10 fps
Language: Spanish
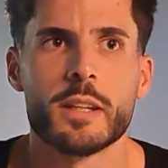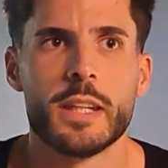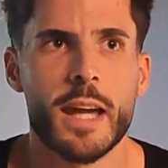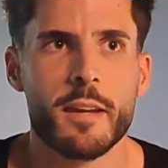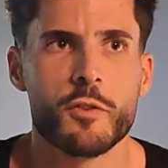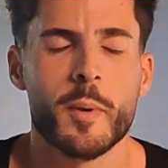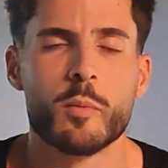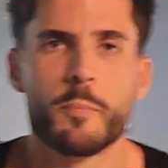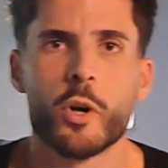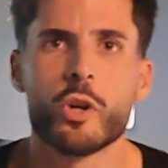Y ya
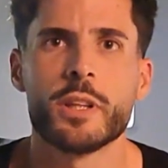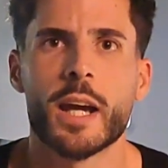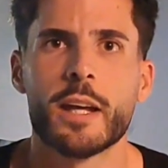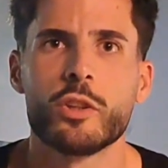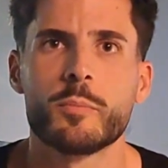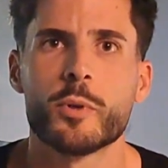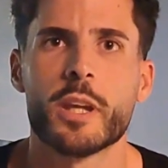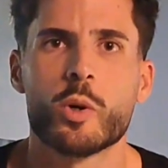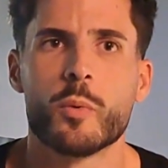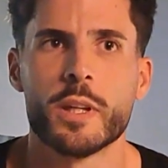informando un poco, indagando,
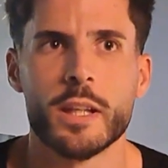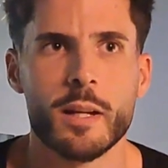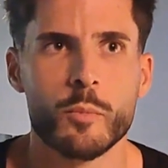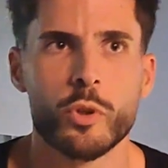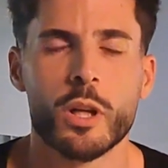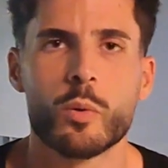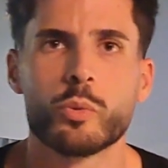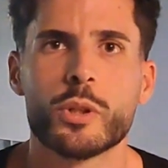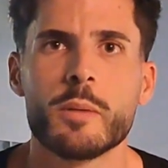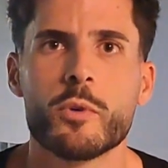pues descubrí el mundo del
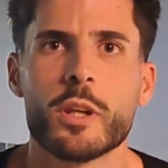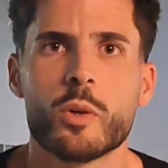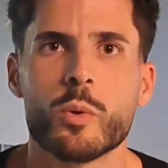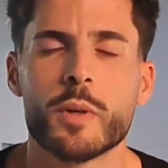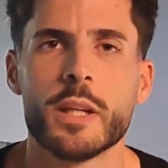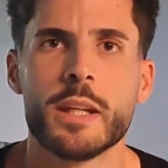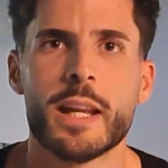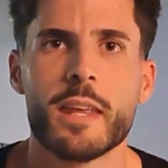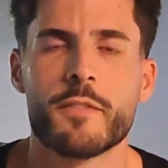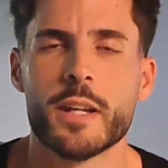culturismo, descubrí
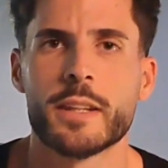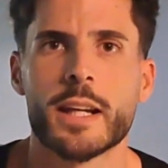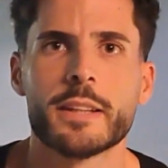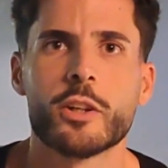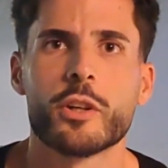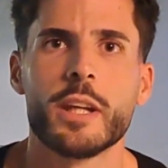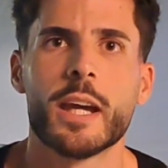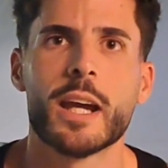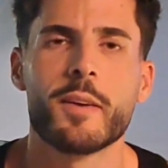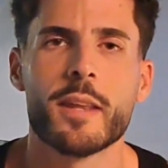las diferentes
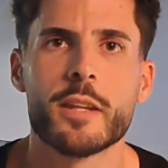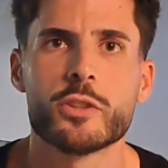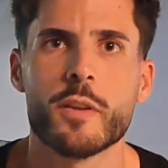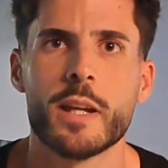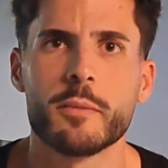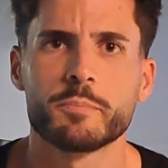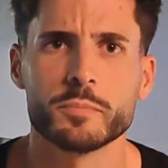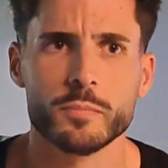categorías que había dentro de él.